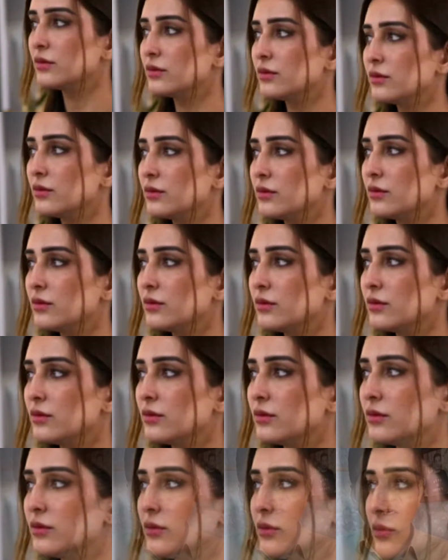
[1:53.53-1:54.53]
जिरगा
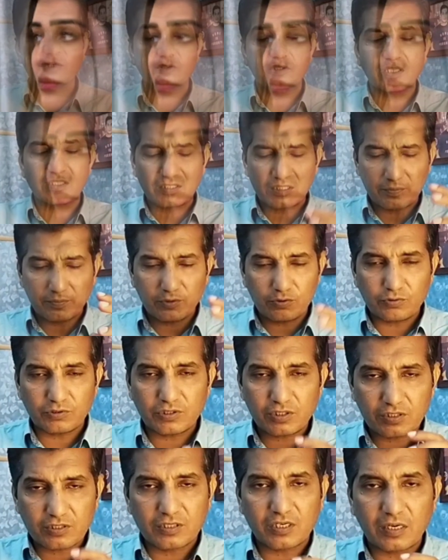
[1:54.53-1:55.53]
सिस्टम क्या होता है सभी कुछ
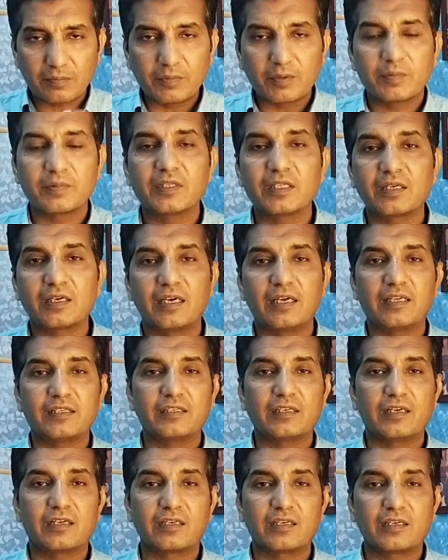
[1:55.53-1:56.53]
इस ड्रामे में दिखाया
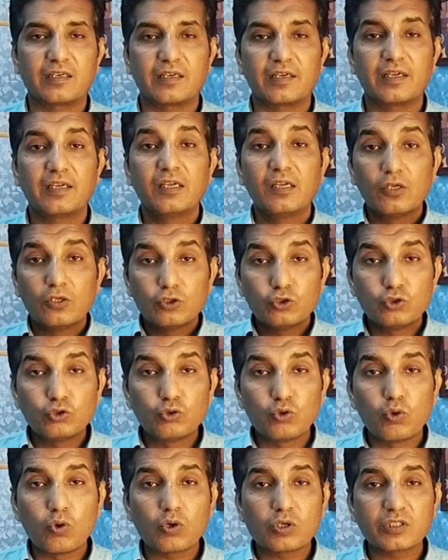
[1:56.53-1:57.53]
जा रहा है
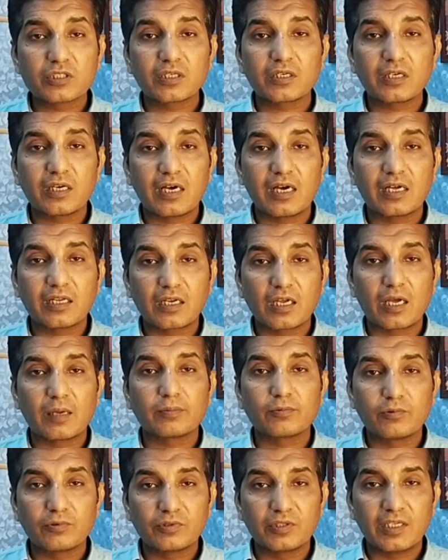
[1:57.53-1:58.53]
जोक सरकार
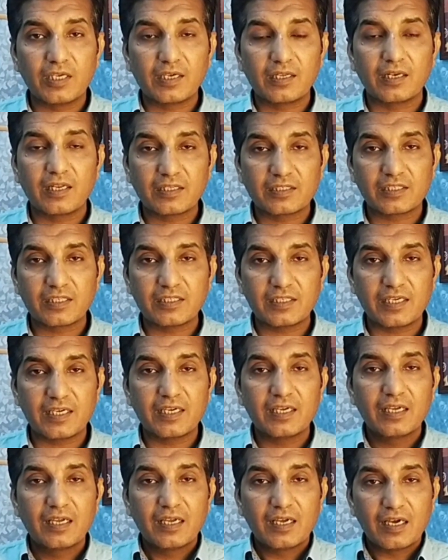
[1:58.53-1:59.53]
आपको देखना चाहिए
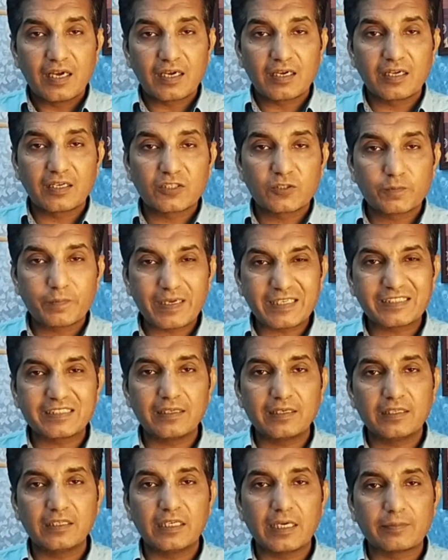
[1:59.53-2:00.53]
अगर
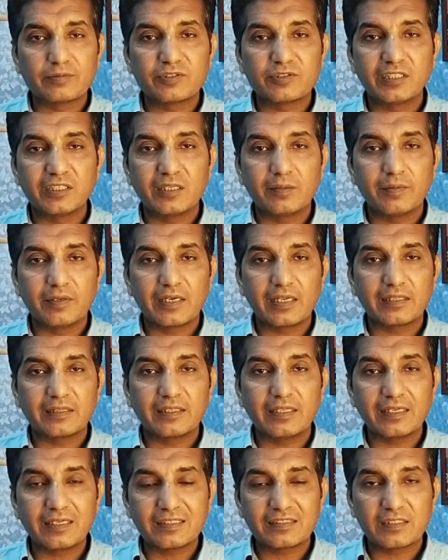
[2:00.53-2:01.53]
स्पेशली आप सिटी में रहते
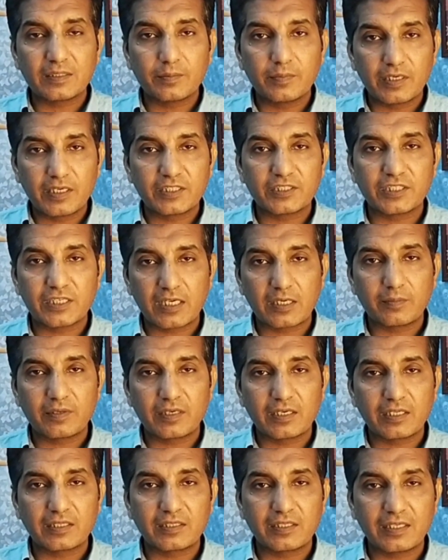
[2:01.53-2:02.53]
हैं किसी बड़े शहर में
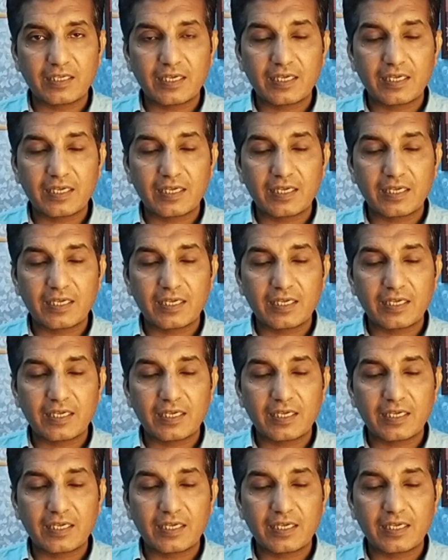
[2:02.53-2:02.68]
रहते हैं